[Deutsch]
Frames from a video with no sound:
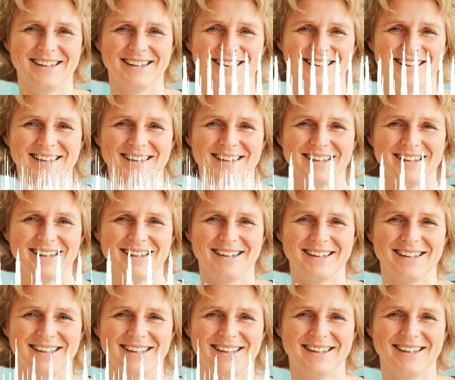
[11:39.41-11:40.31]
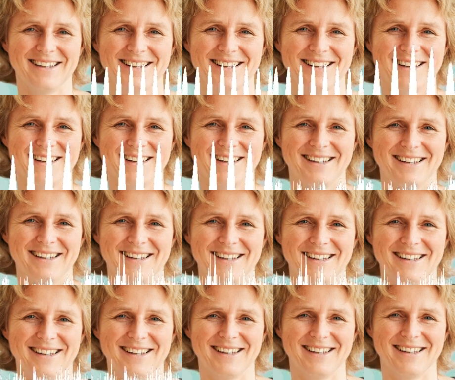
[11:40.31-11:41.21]
und der zweite Punkt, und das
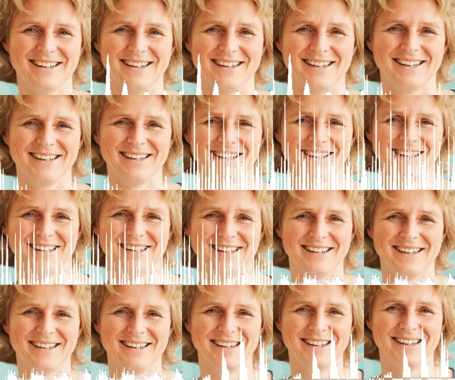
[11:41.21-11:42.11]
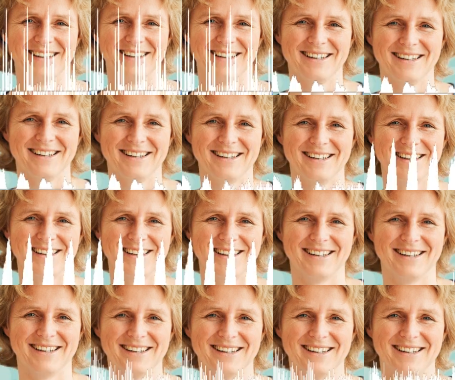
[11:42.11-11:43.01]
ist das zweite Aber, also von daher holst du
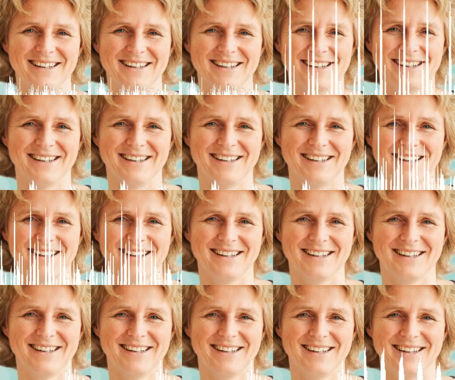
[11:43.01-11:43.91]
mich durchaus auch ab.